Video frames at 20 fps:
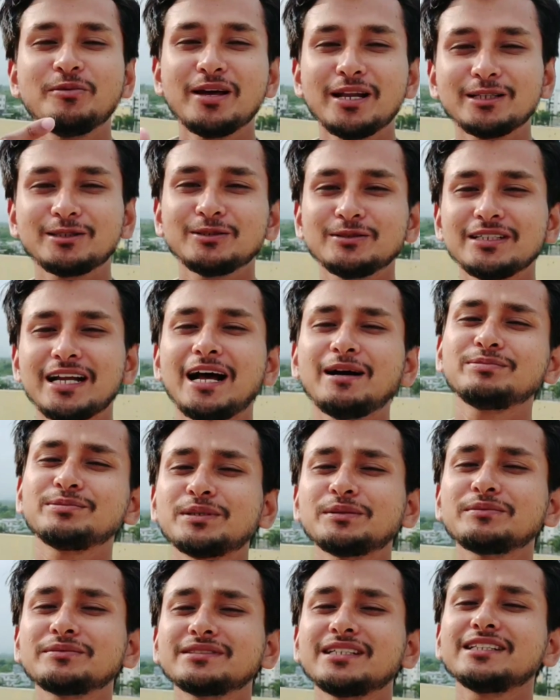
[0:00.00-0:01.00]
मैंने सोचा आप
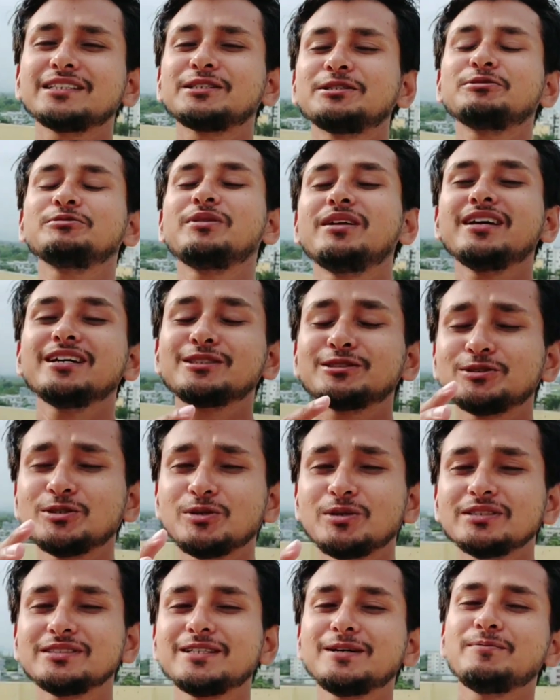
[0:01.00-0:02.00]
सबके साथ क्यों ना एक
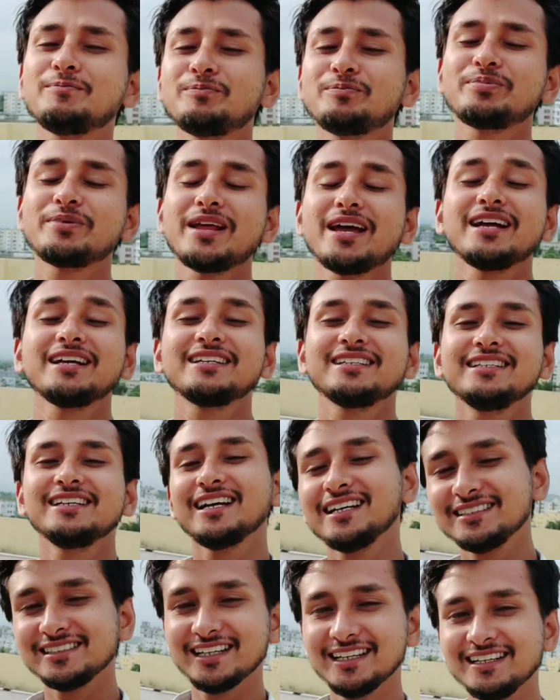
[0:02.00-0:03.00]
छोटा सा प्रैंक किया
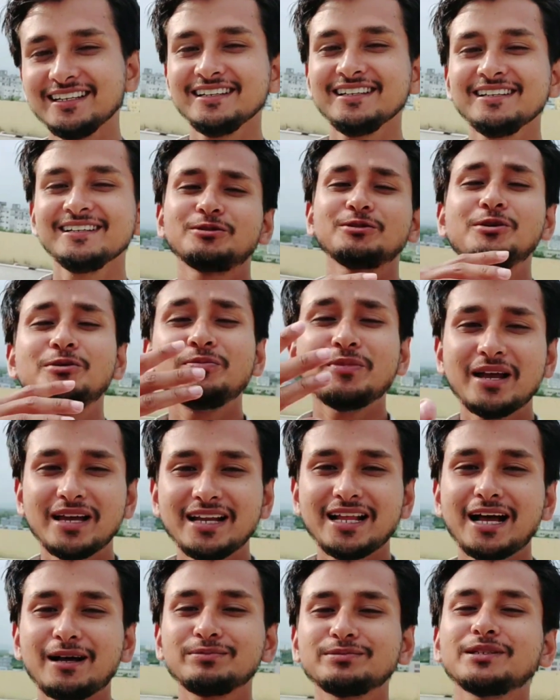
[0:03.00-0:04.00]
जाए मैंने
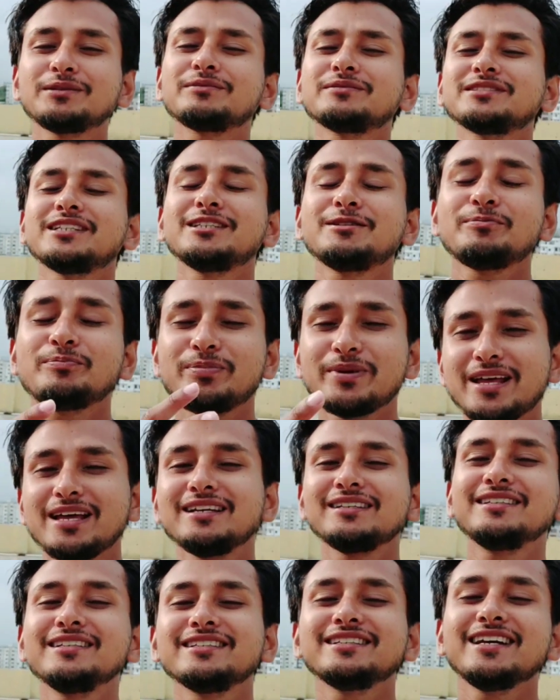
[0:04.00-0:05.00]
आप सबके साथ प्रैंक
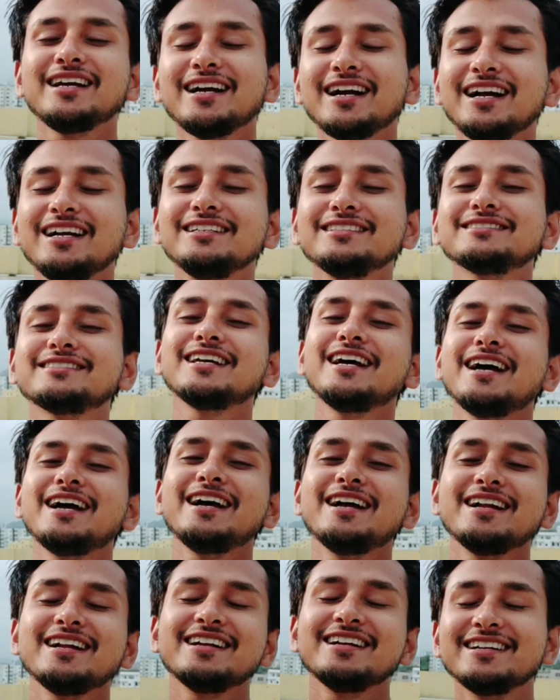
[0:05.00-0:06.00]
ही किया गाइस
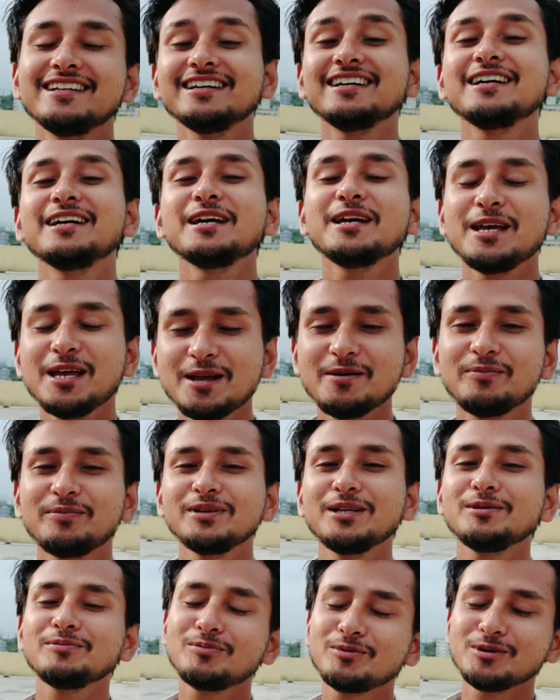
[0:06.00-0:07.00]
एंड
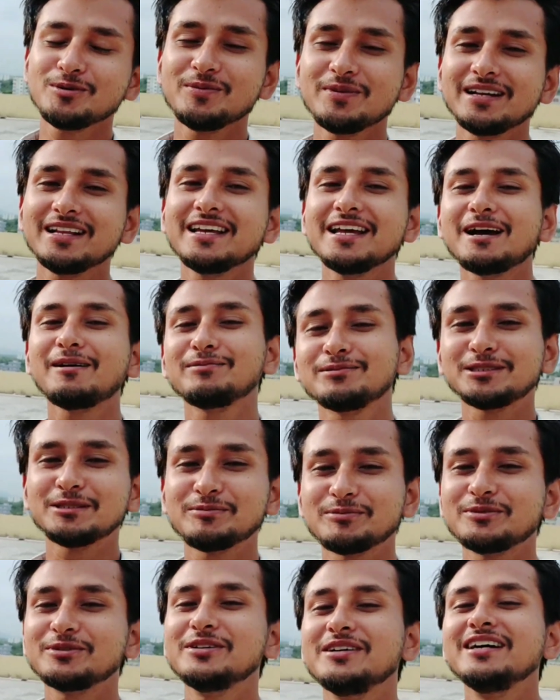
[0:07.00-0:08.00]
अप्रैल फुल बनाया आप
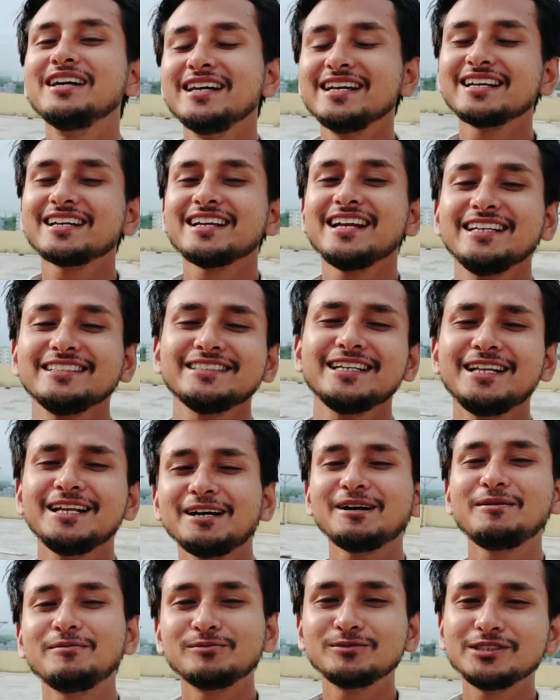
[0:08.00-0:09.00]
सबको कैसा
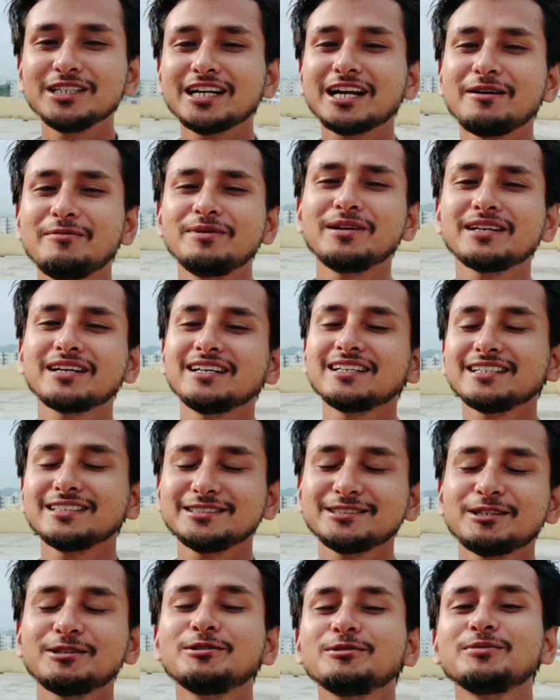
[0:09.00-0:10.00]
लगा मुझे कमेंट करके
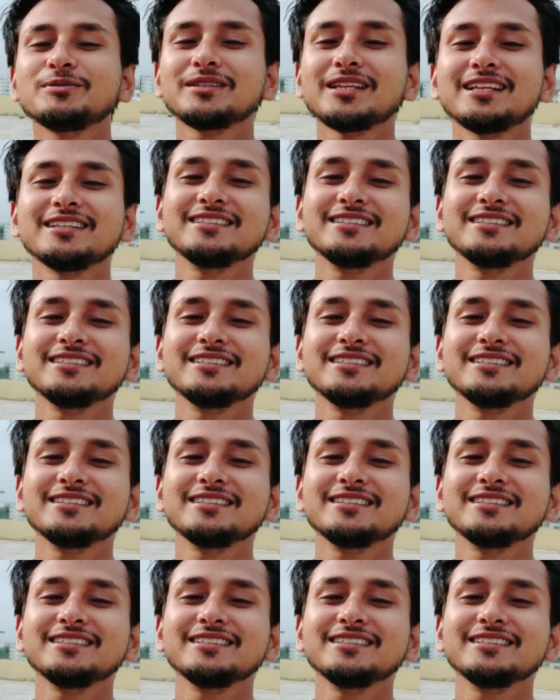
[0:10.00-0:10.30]
ज़रूर बता